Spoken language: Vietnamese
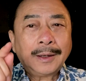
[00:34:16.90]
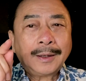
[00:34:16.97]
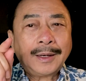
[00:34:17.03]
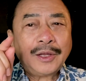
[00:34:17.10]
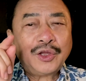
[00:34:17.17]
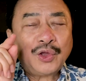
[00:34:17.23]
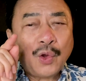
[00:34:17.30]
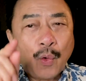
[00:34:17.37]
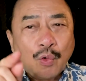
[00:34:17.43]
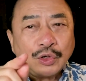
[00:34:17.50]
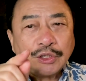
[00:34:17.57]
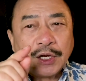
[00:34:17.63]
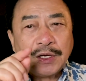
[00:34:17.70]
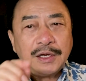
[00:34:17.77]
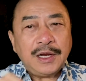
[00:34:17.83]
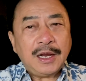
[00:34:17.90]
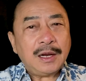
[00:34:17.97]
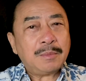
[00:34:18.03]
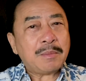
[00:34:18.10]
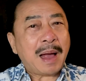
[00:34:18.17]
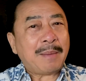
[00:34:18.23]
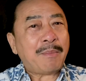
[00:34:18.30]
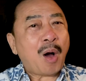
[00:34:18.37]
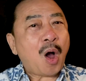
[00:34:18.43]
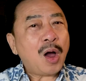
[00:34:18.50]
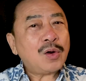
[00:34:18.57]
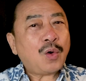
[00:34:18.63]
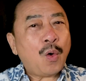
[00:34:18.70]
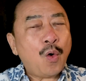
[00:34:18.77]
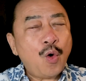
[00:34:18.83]
cái chú sinh viên mà bỏ
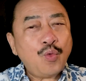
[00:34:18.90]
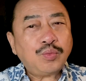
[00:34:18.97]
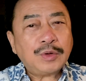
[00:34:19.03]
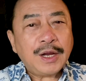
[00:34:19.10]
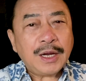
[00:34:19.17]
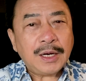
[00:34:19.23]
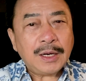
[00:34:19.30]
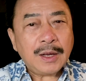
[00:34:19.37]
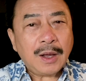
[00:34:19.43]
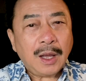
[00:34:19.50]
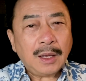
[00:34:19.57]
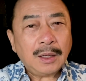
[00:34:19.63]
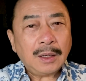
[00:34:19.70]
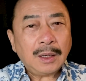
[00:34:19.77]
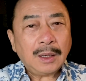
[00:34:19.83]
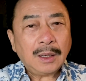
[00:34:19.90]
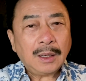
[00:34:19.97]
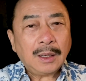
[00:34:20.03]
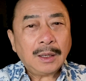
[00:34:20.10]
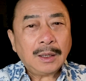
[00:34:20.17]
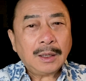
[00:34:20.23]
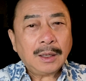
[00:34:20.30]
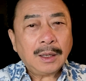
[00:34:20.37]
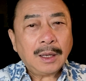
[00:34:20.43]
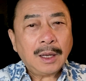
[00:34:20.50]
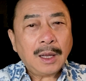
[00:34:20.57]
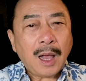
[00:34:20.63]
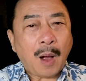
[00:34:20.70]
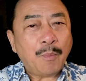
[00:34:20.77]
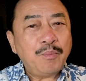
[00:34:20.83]
cô út đi đó,
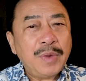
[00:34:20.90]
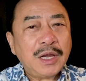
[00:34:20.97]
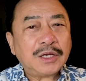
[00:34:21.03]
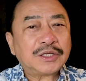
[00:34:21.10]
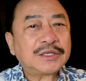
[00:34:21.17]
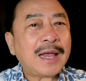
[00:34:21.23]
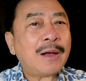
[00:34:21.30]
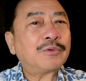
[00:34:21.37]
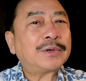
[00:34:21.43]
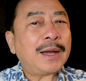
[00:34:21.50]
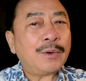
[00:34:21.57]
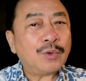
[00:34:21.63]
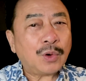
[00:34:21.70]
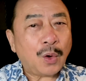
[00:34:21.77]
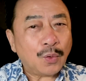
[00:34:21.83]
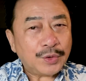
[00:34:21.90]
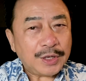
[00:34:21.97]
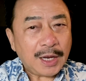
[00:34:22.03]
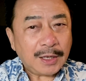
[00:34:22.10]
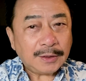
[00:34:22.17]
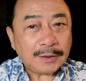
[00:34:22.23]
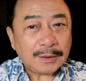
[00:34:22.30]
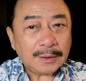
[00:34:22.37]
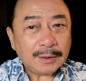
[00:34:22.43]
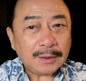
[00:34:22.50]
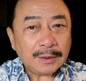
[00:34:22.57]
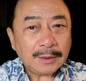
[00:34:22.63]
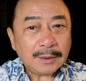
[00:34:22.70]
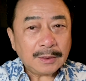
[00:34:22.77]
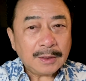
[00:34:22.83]
không biết làm sao treo cổ chết.
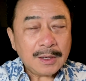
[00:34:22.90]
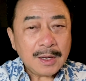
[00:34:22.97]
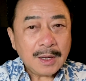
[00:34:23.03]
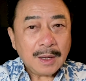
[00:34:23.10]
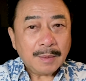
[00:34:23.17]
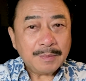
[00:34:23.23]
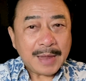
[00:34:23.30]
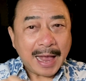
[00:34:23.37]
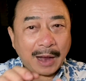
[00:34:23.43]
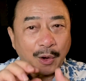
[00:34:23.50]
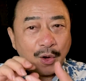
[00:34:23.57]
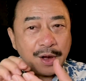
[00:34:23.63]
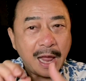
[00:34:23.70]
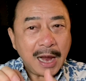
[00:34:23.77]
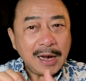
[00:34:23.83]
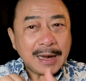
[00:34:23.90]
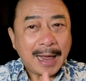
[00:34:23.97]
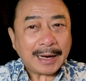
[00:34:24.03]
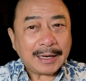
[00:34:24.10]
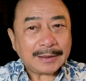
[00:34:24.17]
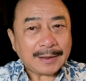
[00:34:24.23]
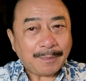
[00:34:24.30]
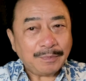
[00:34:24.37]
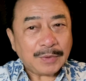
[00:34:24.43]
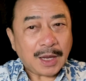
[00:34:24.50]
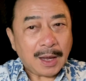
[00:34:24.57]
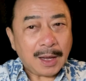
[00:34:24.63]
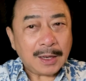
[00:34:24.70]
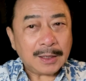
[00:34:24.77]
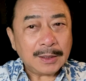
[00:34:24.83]
Và có để lại cái tấm
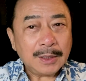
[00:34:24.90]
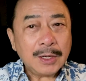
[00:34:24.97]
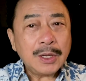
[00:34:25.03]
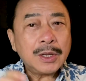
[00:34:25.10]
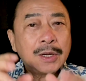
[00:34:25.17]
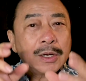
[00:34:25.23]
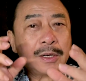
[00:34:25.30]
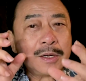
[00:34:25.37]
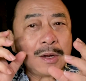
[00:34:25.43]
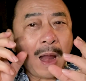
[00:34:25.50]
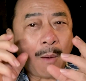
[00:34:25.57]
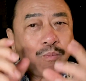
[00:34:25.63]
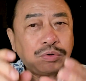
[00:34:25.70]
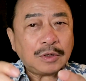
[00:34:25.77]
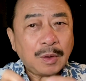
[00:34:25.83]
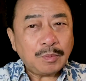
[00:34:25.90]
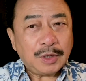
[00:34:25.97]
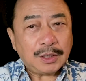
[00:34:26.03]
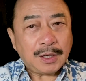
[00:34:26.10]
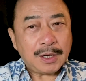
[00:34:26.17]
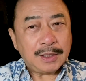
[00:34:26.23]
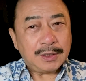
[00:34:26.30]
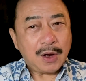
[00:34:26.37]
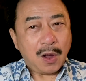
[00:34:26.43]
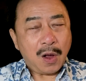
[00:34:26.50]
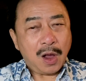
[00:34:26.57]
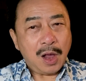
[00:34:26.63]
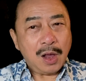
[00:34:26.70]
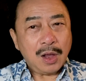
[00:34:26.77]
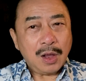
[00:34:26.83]
thơ, đọc trong cái thư đó